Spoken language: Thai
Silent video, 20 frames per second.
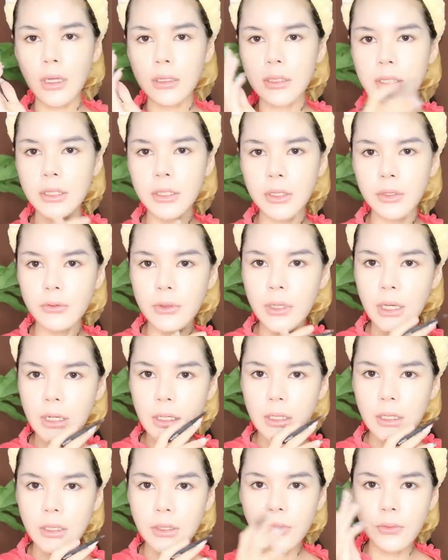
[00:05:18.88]
ตอนนี้คิ้วยัง
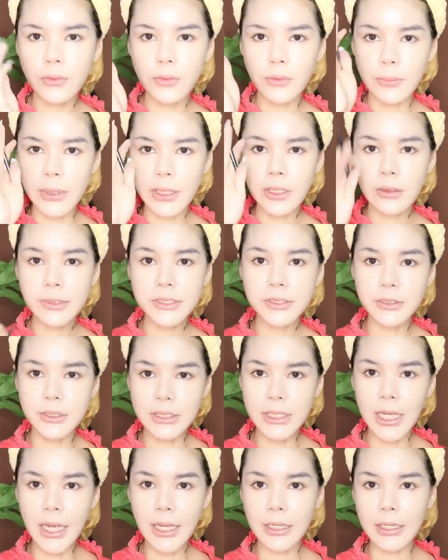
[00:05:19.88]
เลอะอยู่ไม่ต้องไปสน
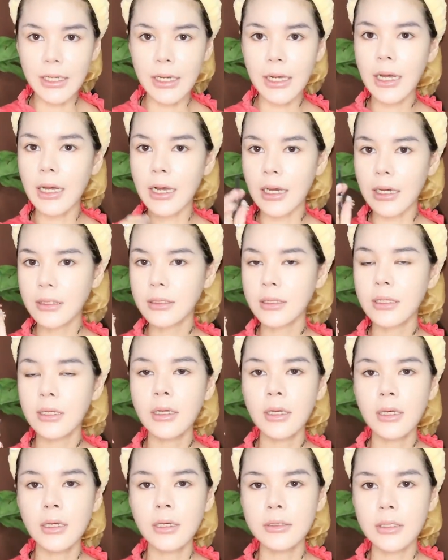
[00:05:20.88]
ใจนะคะ
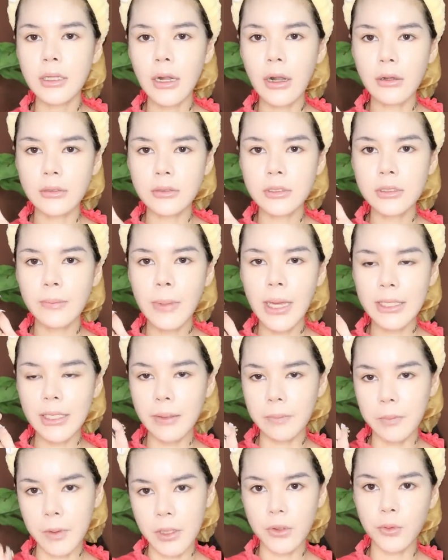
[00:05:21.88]
เดี๋ยวเราจะมา
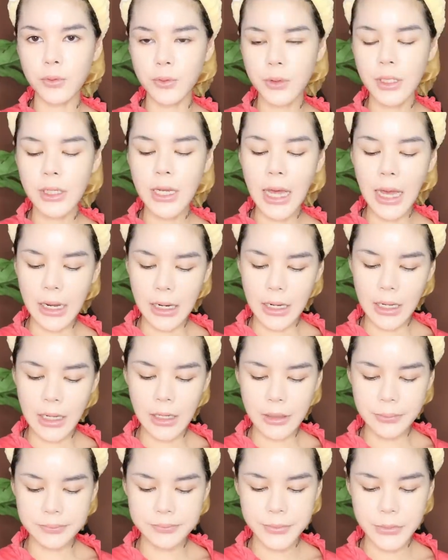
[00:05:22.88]
เก็บคิ้วที่หลัง
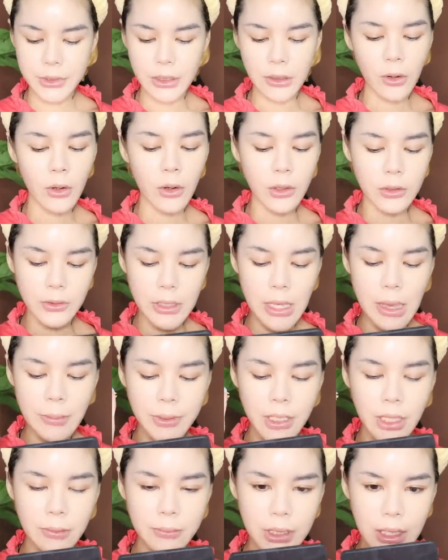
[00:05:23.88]
ค่ะ เดี๋ยวขออนุญาตไป
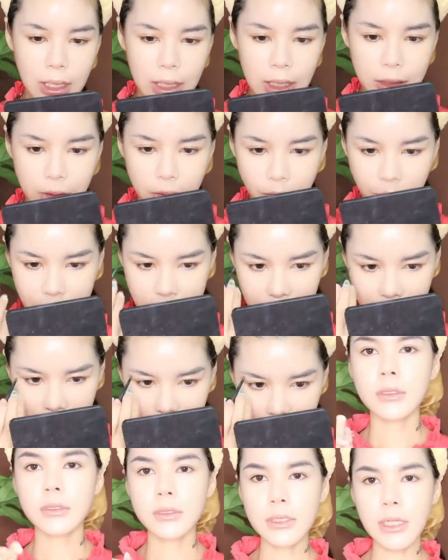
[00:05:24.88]
ทำอีกข้างก่อนนะ
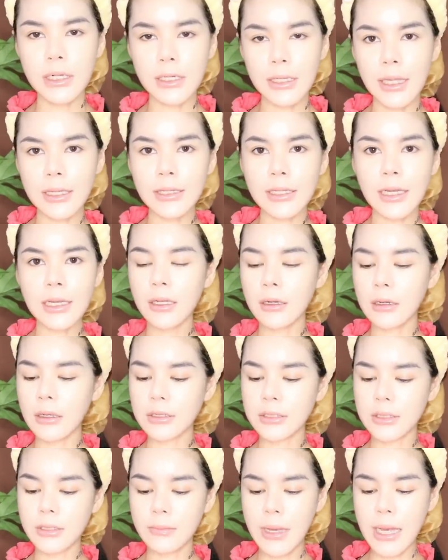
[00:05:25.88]
คะ จากนั้นนะ เดี๋ยวเรา
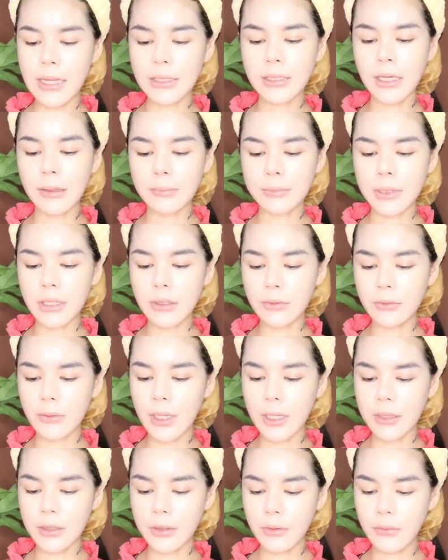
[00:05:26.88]
จะมาเก็บคิ้ว
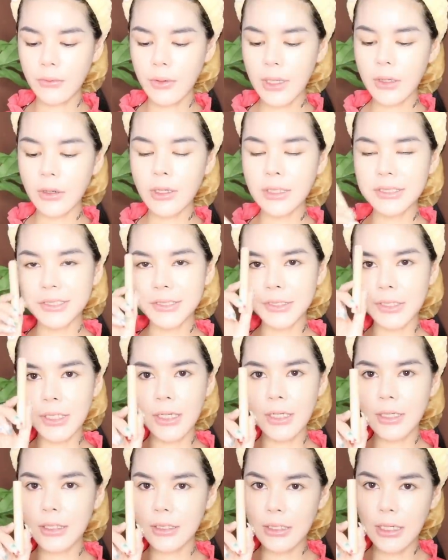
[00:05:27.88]
กันด้วยคอนซีล
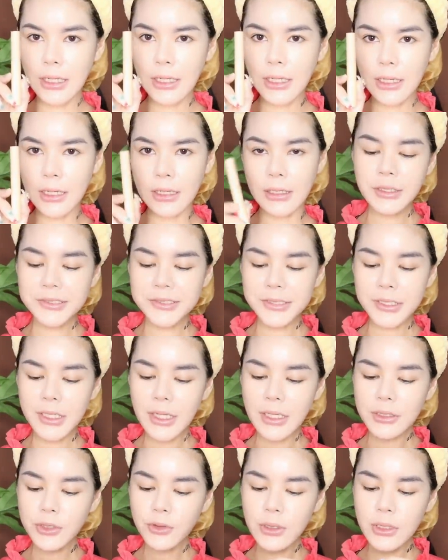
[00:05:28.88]
เลอร์นะคะ คอนซีลเล
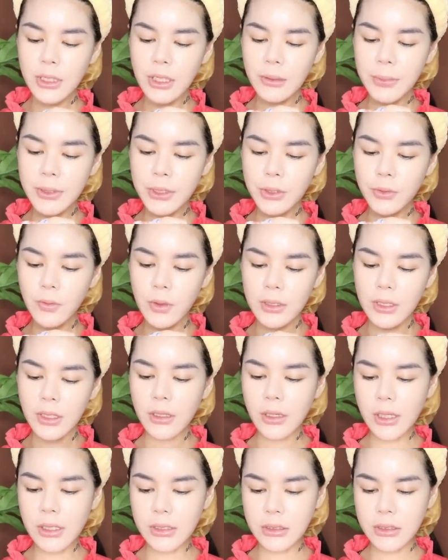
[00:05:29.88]
อร์ตัวนี้เป็นตัวที่
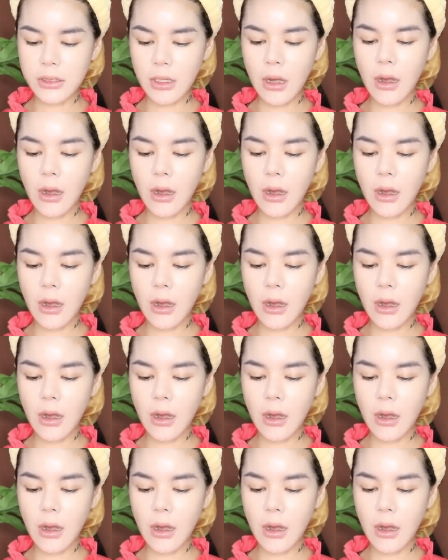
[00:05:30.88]
หลอดช